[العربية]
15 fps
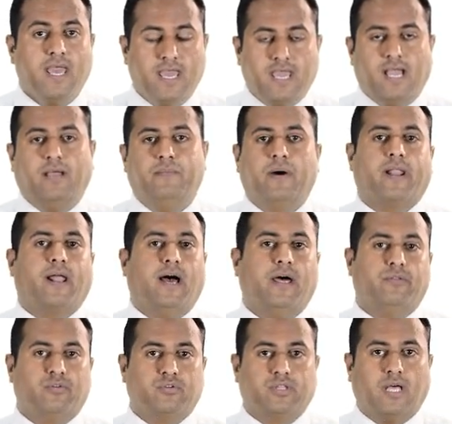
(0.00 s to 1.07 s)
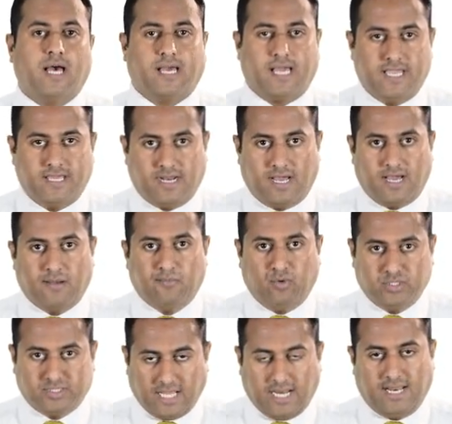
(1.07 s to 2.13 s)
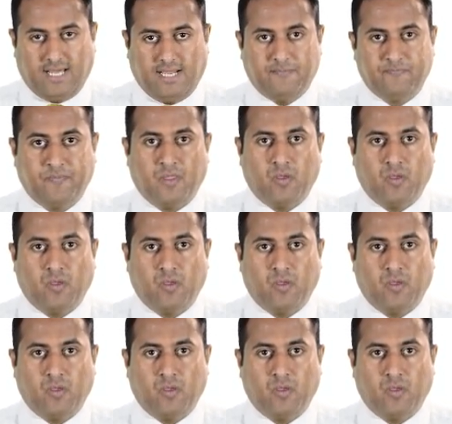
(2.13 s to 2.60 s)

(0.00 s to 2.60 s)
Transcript: هي عبارة عن نقطة غير محتلة